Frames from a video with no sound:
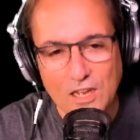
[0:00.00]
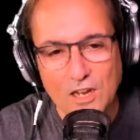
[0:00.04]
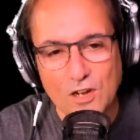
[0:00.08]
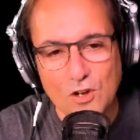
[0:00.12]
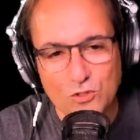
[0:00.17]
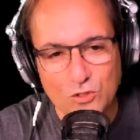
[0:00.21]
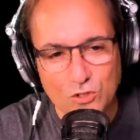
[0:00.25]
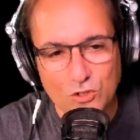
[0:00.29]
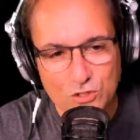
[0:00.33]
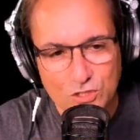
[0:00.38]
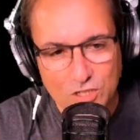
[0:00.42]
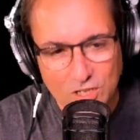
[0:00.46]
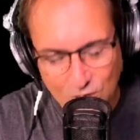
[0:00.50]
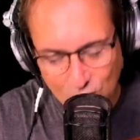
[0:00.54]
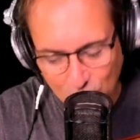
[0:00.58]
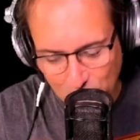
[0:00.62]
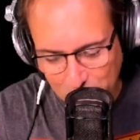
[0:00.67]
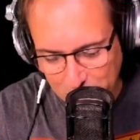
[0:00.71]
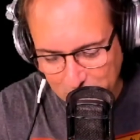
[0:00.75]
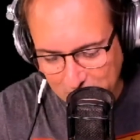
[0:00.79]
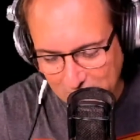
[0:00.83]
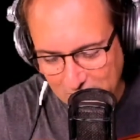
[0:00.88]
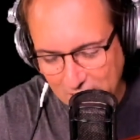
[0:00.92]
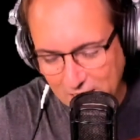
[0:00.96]
el otro
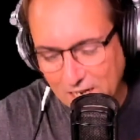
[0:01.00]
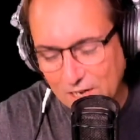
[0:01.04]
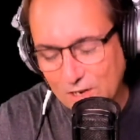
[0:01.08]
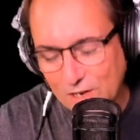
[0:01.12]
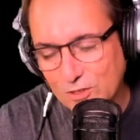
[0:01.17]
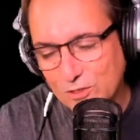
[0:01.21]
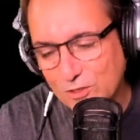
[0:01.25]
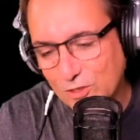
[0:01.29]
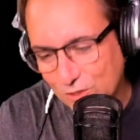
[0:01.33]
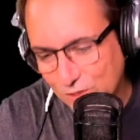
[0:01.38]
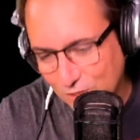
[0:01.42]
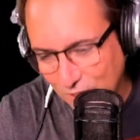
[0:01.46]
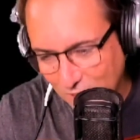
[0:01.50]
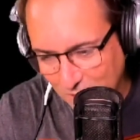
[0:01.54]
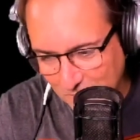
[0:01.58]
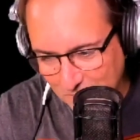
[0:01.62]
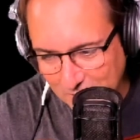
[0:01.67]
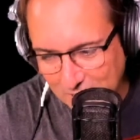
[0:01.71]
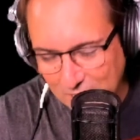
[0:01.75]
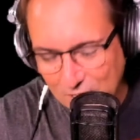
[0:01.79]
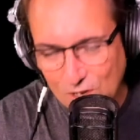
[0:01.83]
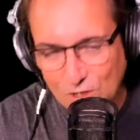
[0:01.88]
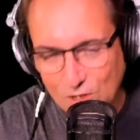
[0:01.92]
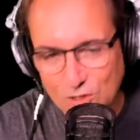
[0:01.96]
5 mil, el otro 3
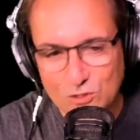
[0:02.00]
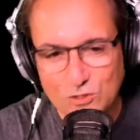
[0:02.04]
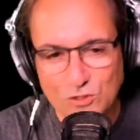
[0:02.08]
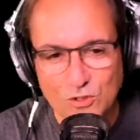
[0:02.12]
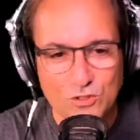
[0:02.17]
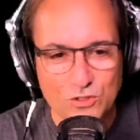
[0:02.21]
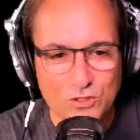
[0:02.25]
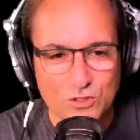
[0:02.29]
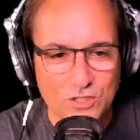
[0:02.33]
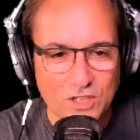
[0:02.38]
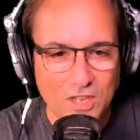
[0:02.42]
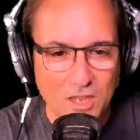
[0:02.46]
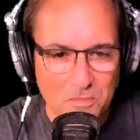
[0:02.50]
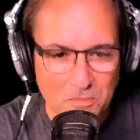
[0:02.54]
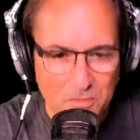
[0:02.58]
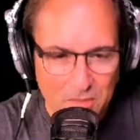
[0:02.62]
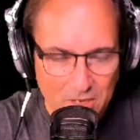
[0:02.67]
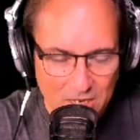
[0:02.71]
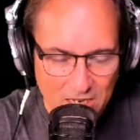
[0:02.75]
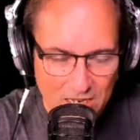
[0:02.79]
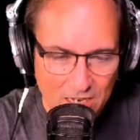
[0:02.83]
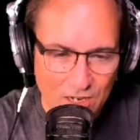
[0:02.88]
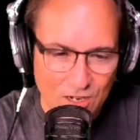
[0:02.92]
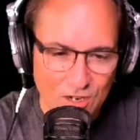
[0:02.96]
mil, otros 10
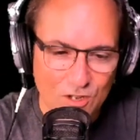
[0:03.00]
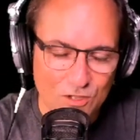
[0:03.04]
mil,